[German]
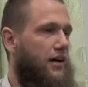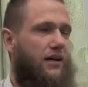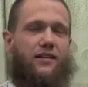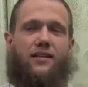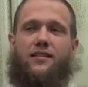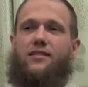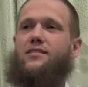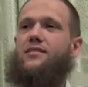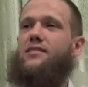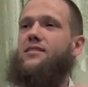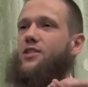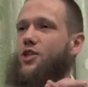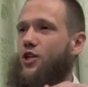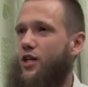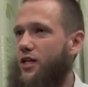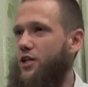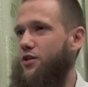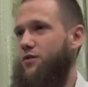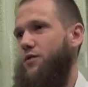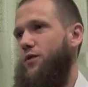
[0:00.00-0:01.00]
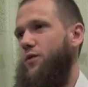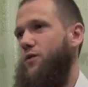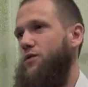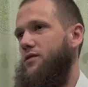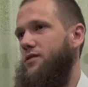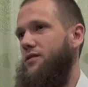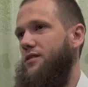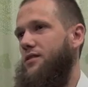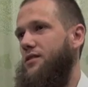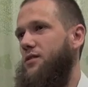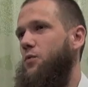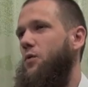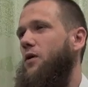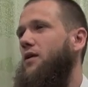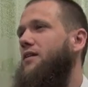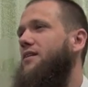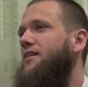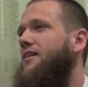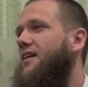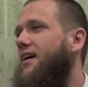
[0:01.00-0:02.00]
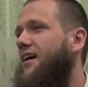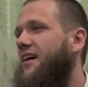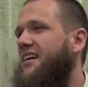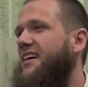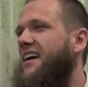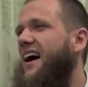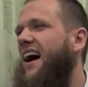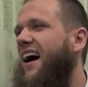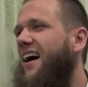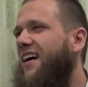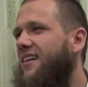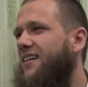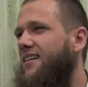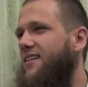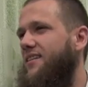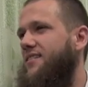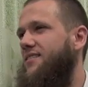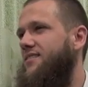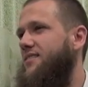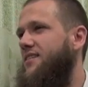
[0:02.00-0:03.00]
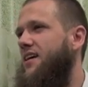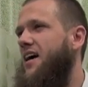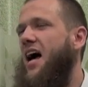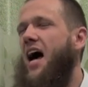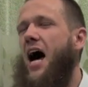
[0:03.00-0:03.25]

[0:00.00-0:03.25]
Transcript: dass es schlecht für uns ist. Wallahi, alles.